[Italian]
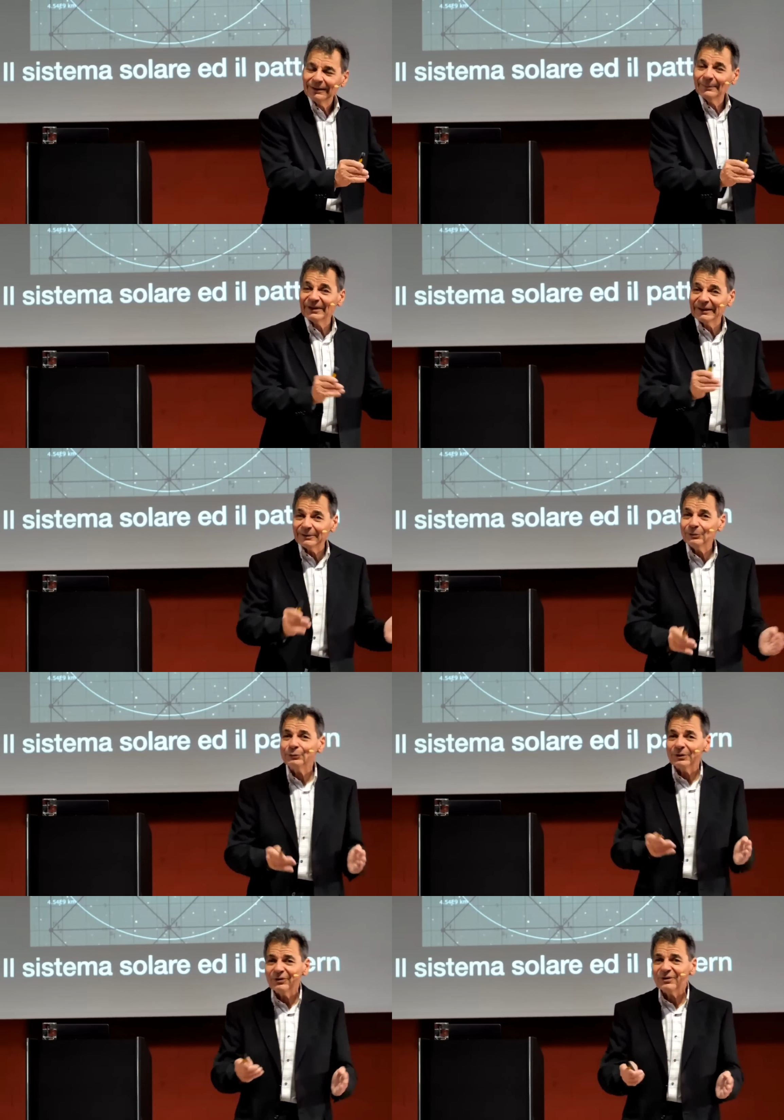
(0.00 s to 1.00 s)
perché
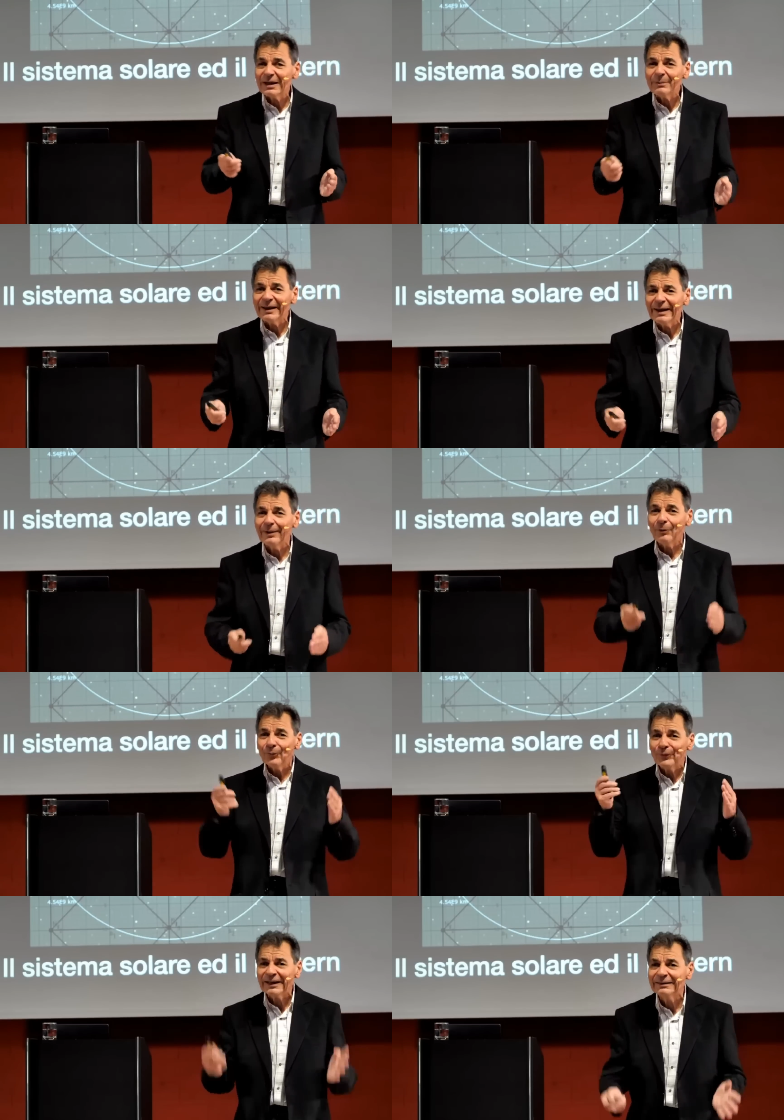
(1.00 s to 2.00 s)
tutto il sistema è
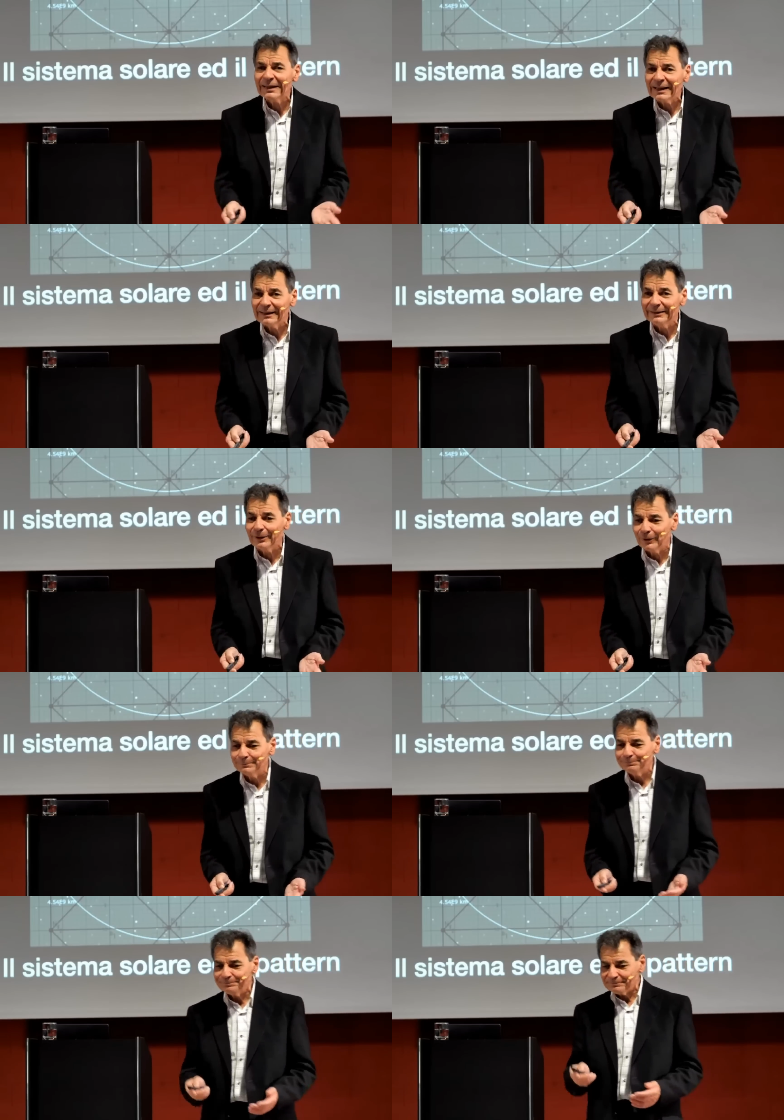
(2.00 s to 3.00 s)
frattalico.
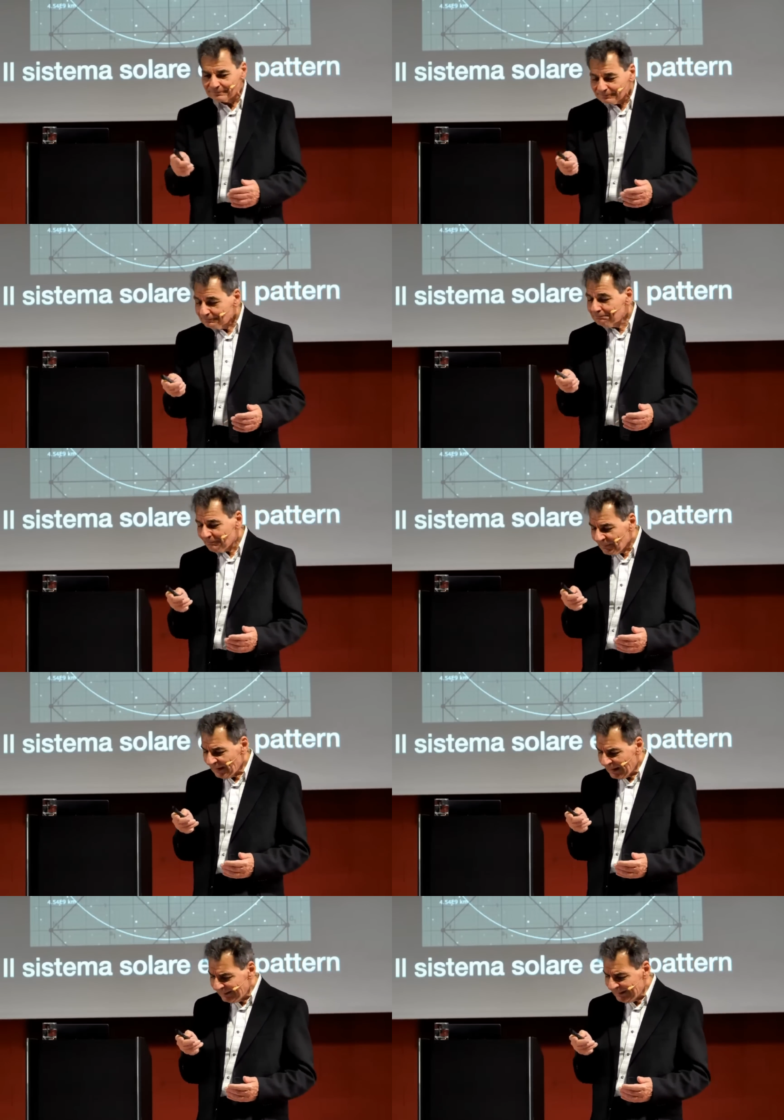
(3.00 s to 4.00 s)

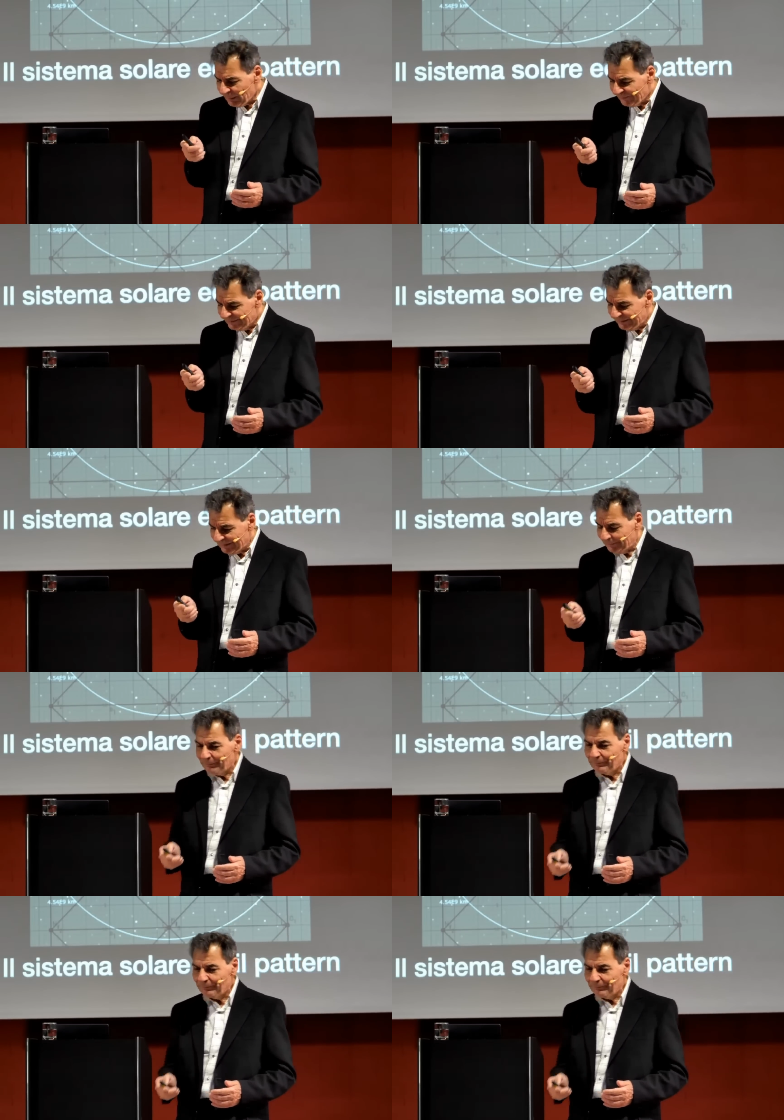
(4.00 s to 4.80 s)
Andiamo a vedere.